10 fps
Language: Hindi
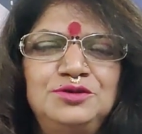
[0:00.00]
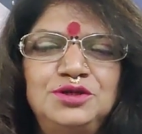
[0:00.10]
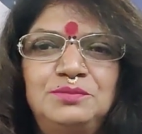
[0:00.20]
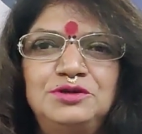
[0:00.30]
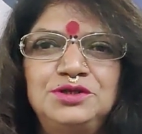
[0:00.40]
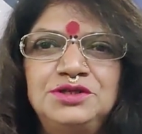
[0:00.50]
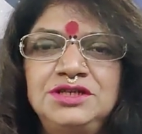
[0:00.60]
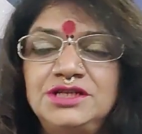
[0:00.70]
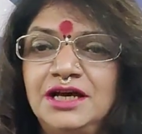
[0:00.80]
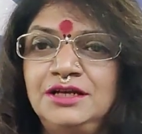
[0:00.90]
कुछ
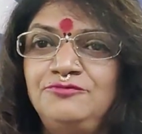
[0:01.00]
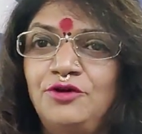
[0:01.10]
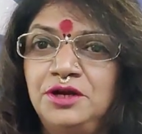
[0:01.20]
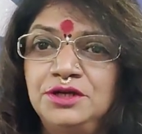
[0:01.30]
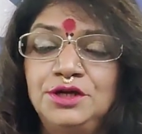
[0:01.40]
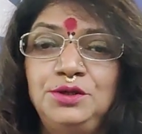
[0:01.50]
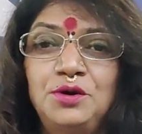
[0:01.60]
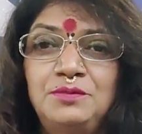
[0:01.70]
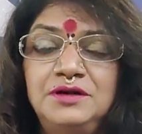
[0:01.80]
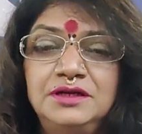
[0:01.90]
अपॉर्चुनिटी आ रही फॉरेन के
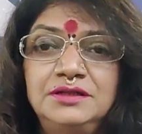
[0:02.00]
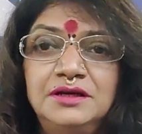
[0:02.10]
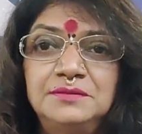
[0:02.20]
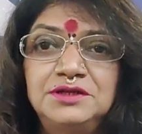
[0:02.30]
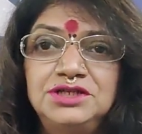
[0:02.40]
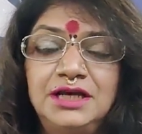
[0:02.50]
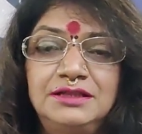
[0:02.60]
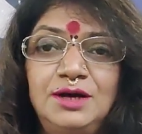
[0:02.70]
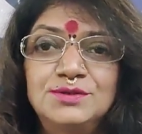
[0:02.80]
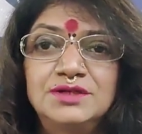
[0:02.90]
योग बन रहे धर्म की
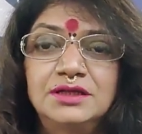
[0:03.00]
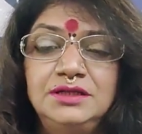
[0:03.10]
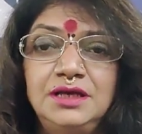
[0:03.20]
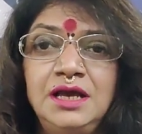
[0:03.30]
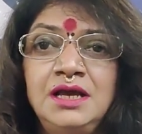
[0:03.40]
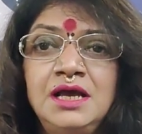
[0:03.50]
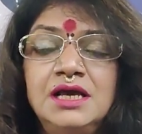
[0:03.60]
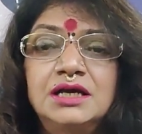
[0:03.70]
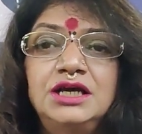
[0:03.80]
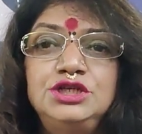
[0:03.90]
यात्रा हो सकती है
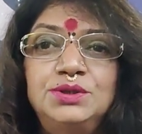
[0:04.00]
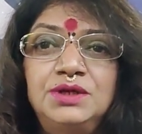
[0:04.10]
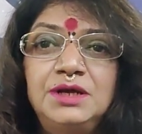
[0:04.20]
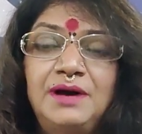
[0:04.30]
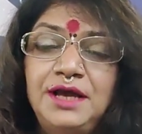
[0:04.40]
कई छोटे